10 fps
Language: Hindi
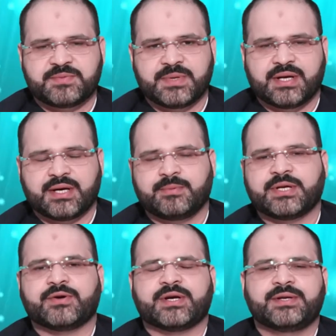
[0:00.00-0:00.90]

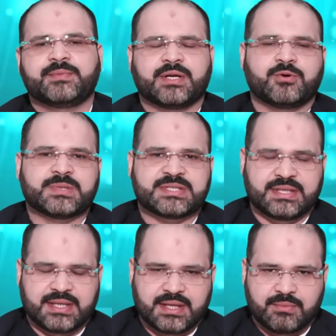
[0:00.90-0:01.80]

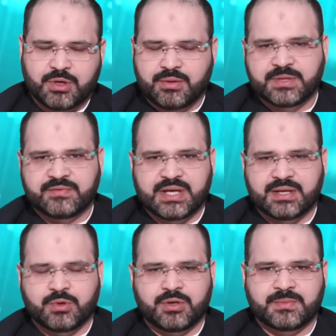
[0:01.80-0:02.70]
बसमिल मोहम्मद वाल
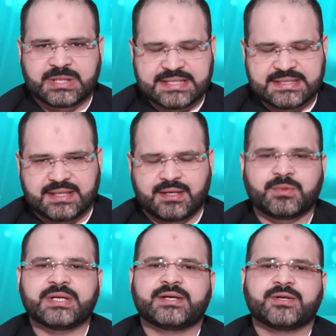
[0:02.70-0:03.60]
मोहम्मद
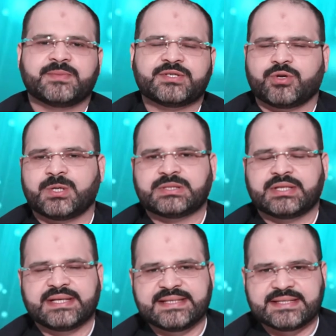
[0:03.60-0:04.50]
अल्लाम एस्ट्रॉलजर
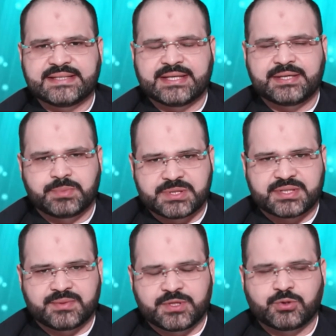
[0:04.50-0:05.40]
अली जंजानी
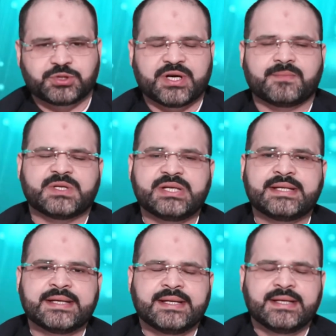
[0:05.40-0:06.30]
पर्सनल में खुश
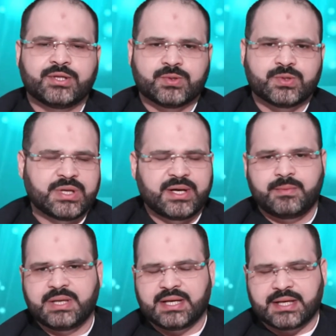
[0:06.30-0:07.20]
आमदीद दो
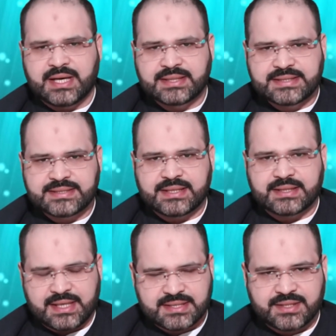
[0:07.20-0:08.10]
अहम ऐलानात के साथ
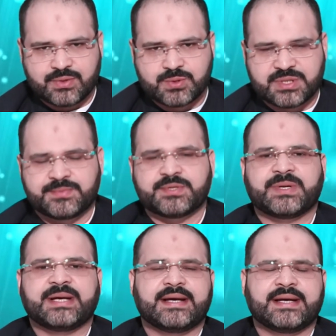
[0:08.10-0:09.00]
हाज़िर हूँ सबसे
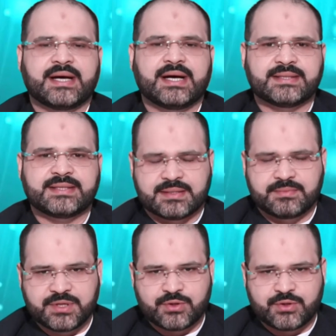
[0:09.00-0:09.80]
पहला ऐलान दिसंबर